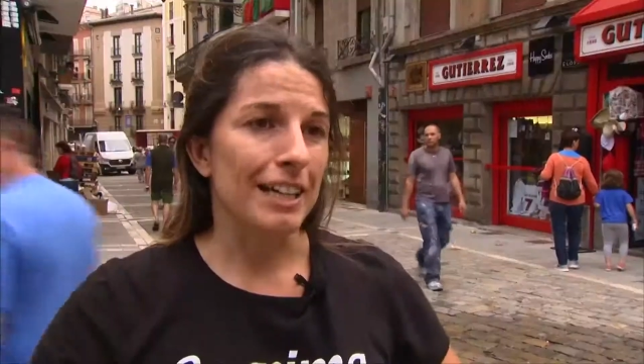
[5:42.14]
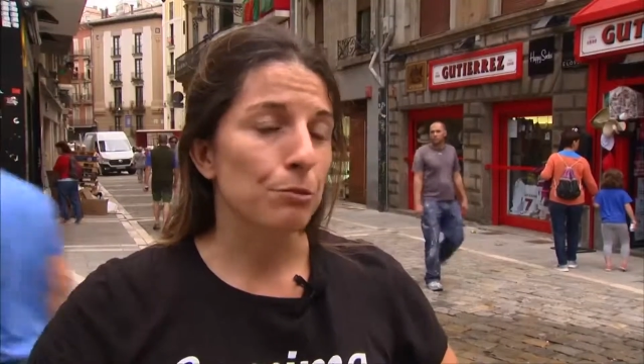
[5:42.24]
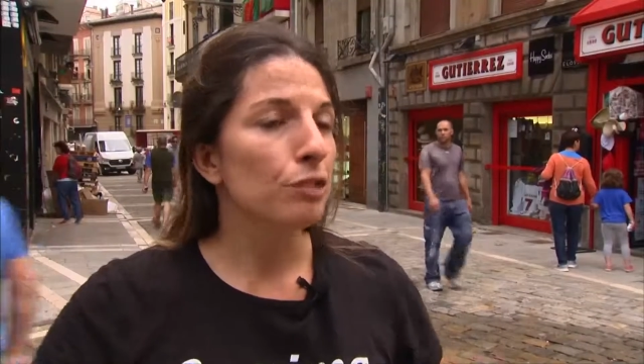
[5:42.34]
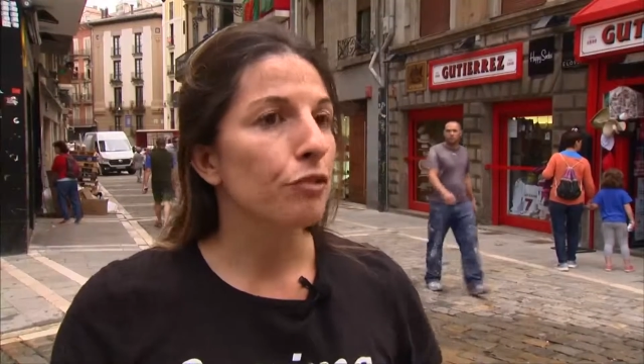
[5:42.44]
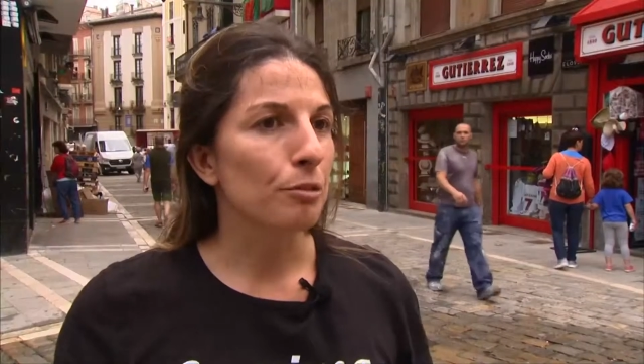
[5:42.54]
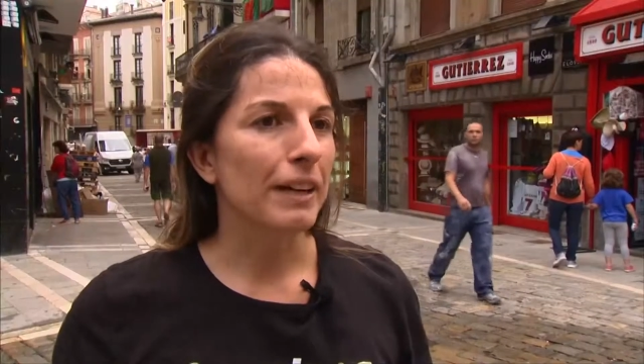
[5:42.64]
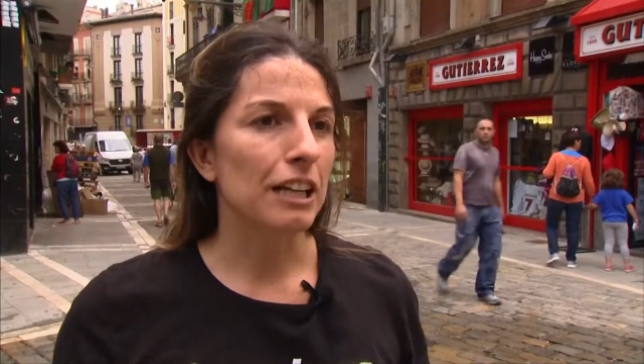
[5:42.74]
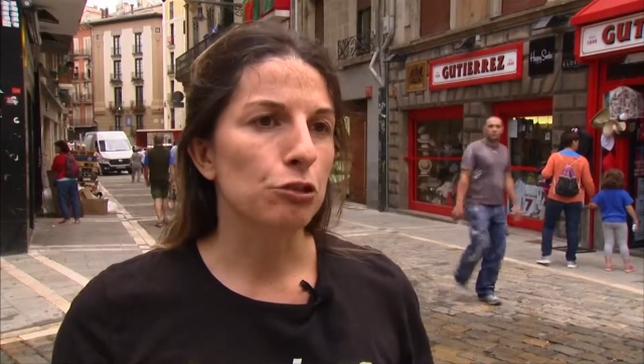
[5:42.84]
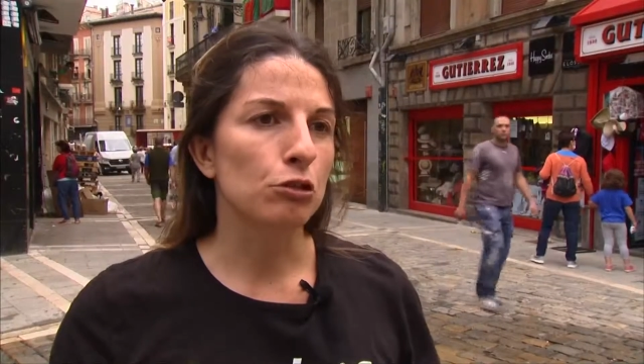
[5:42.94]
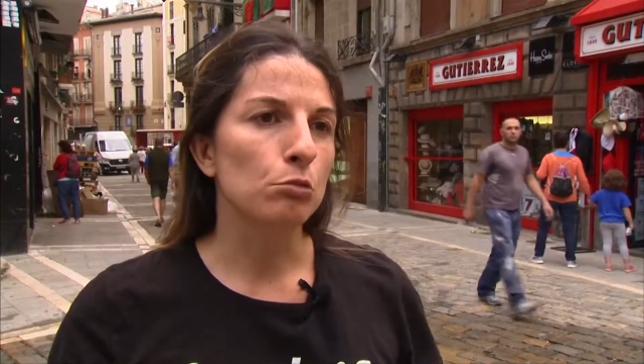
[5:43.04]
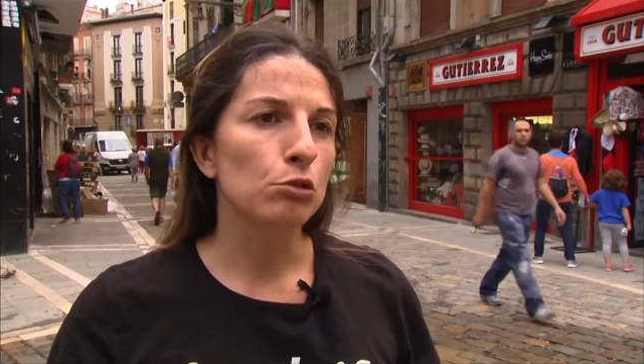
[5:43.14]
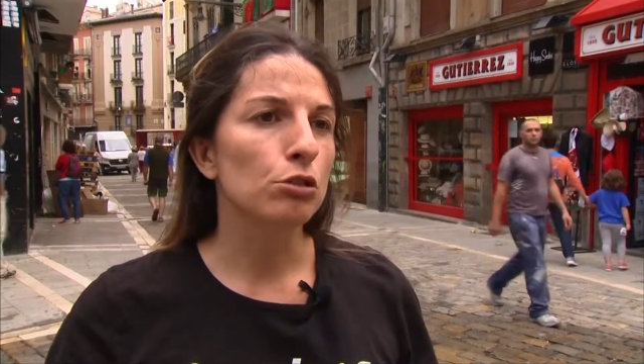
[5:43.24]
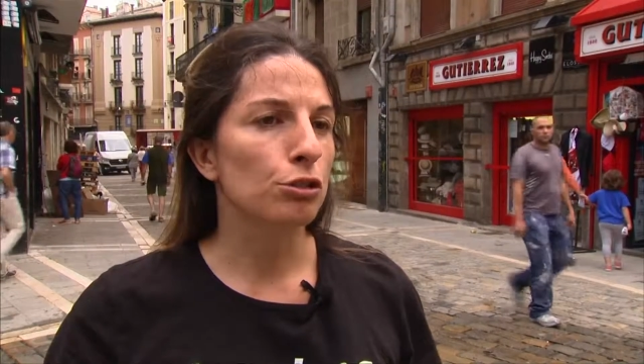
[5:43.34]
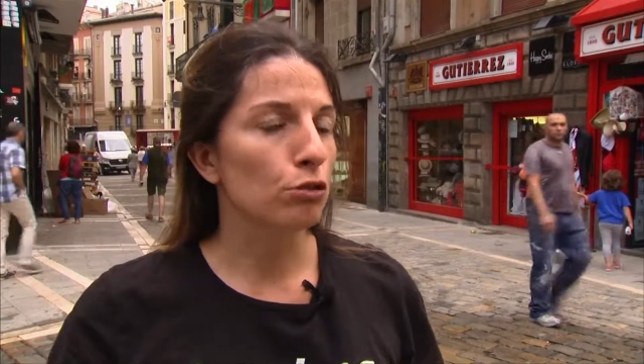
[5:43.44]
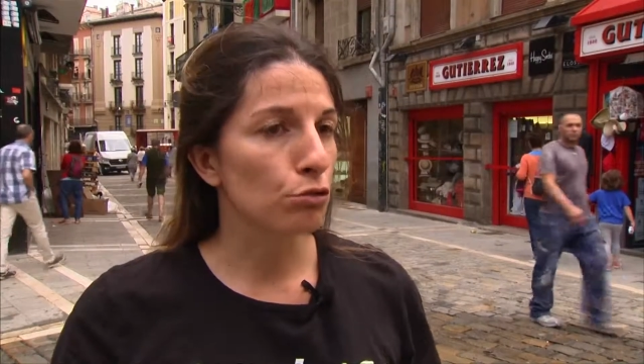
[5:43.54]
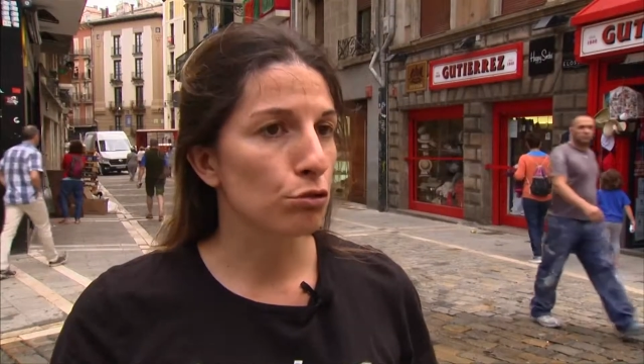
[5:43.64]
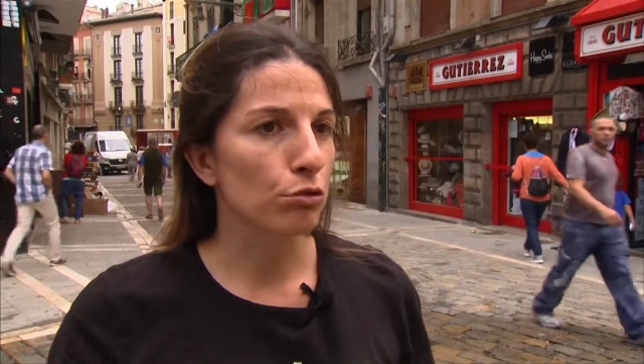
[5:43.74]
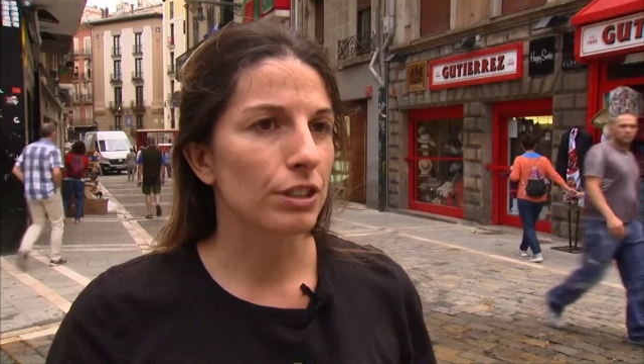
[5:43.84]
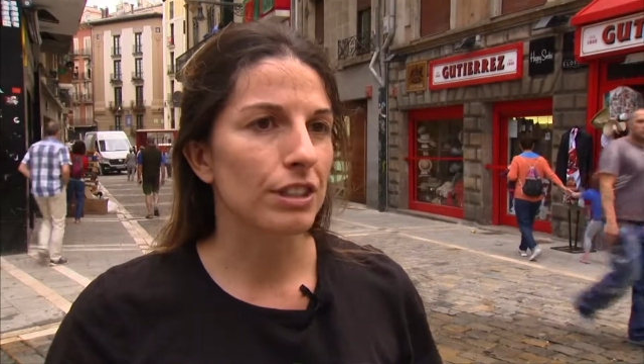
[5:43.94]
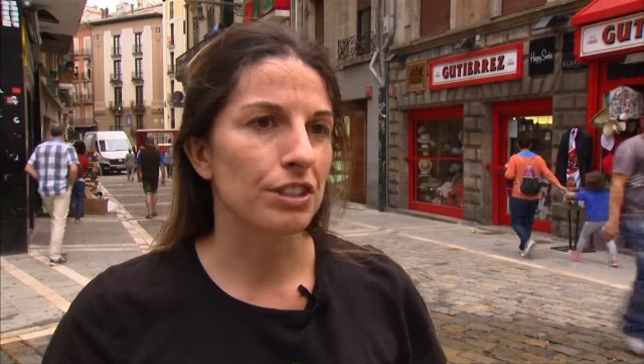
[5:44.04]
ở tại bên Tây Ban Nha đó là đấu
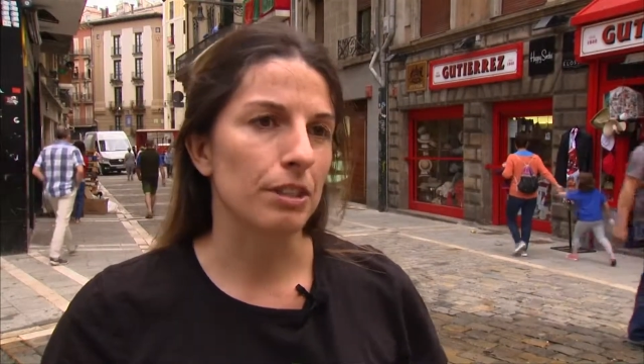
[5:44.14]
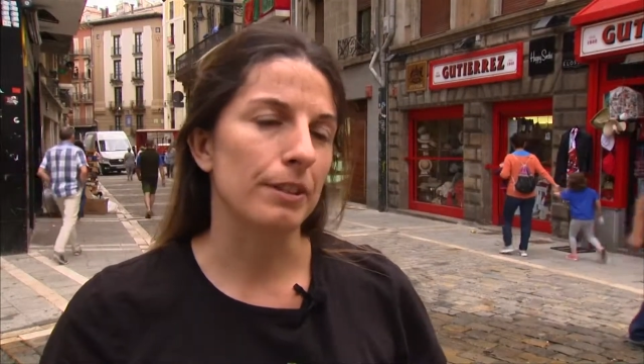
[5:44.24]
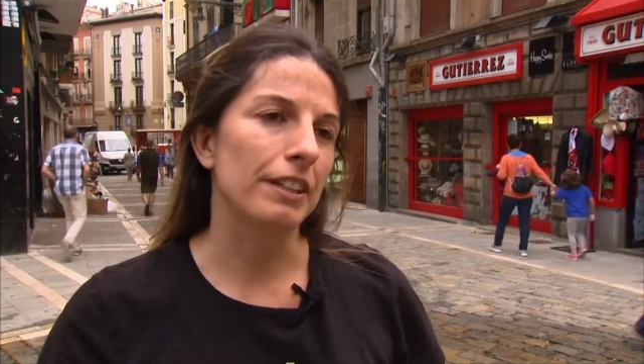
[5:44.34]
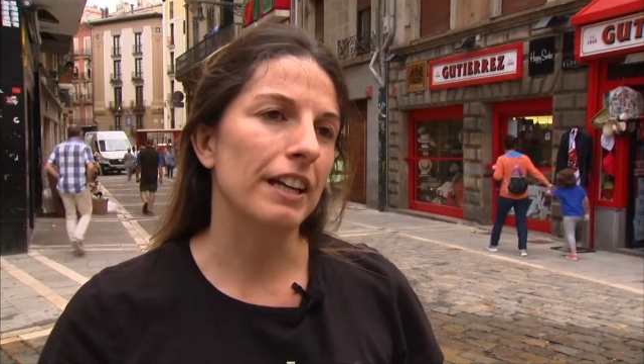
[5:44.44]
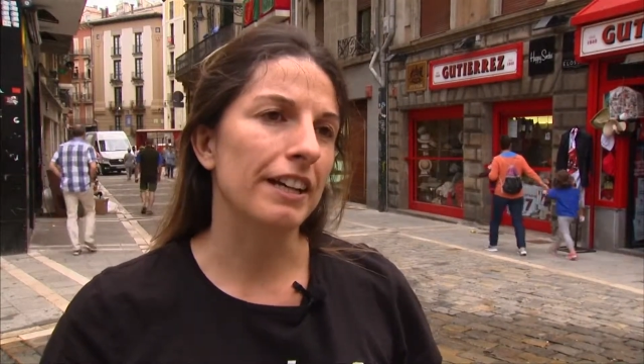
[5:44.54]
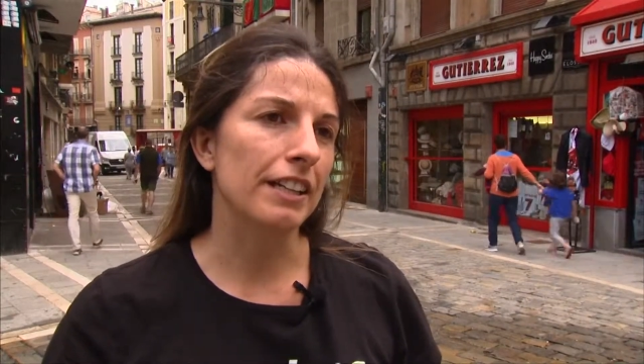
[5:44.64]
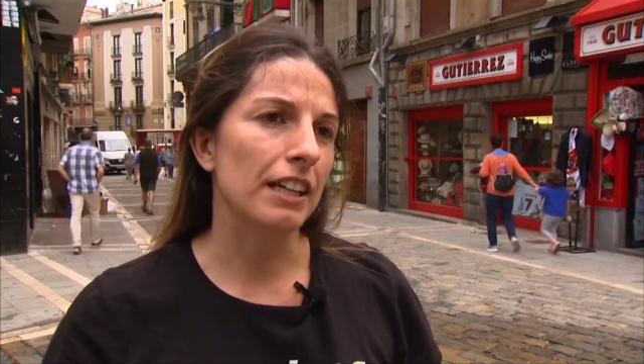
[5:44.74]
bò hàng năm anh Ramka.